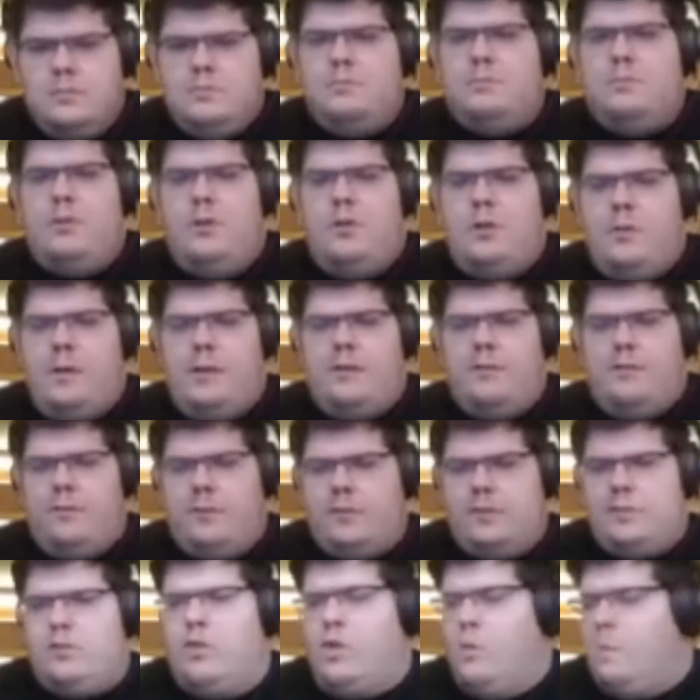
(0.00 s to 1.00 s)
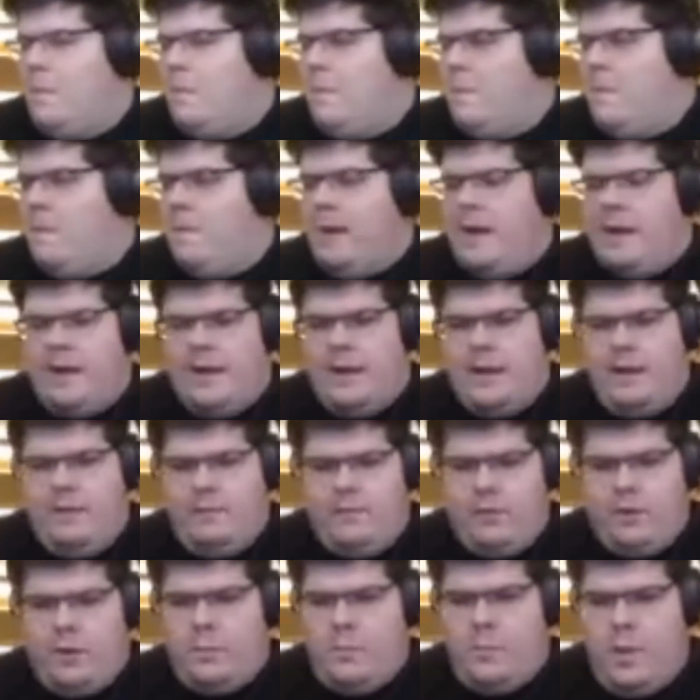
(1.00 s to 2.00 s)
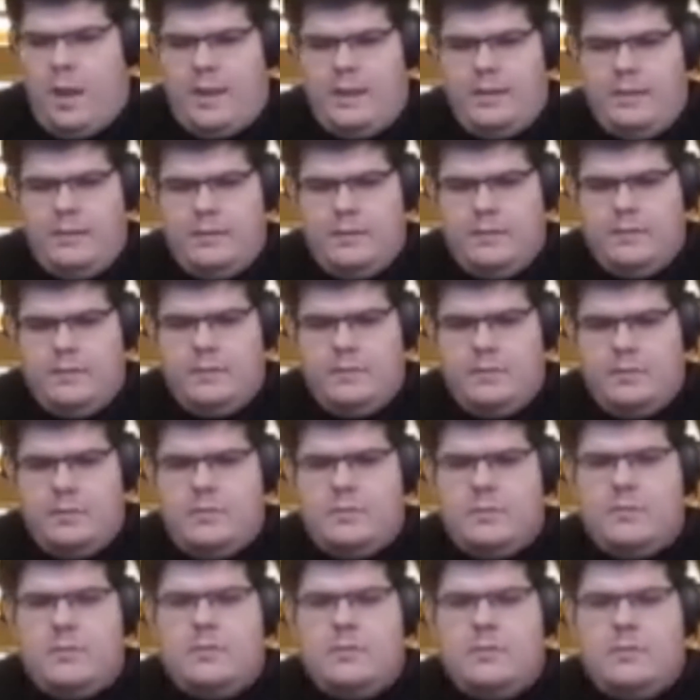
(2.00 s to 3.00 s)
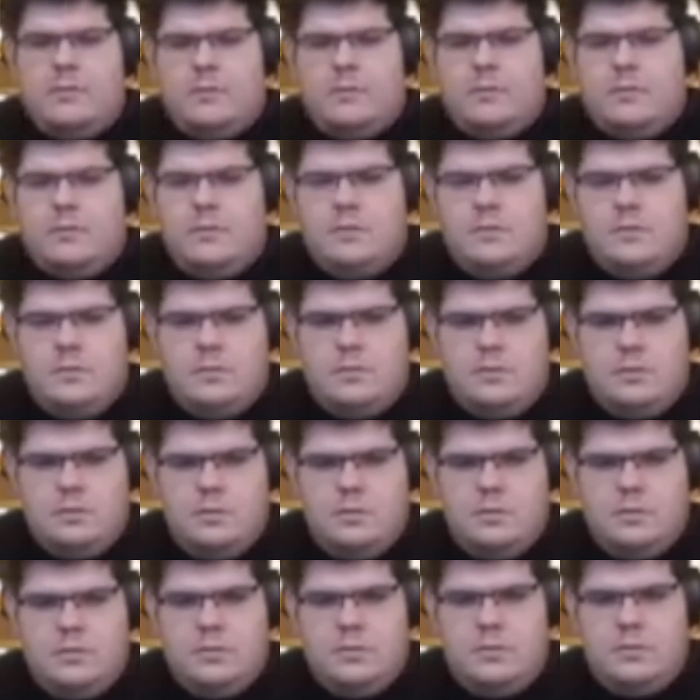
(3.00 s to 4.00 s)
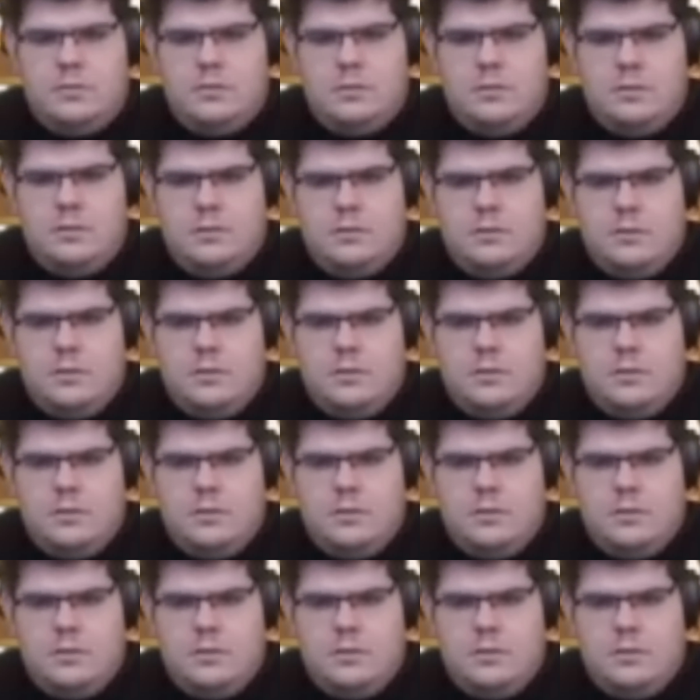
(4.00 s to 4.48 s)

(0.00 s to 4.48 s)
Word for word: Pô, mãe, fazer um gol pra mamãe, né? um abraço para pra família toda! É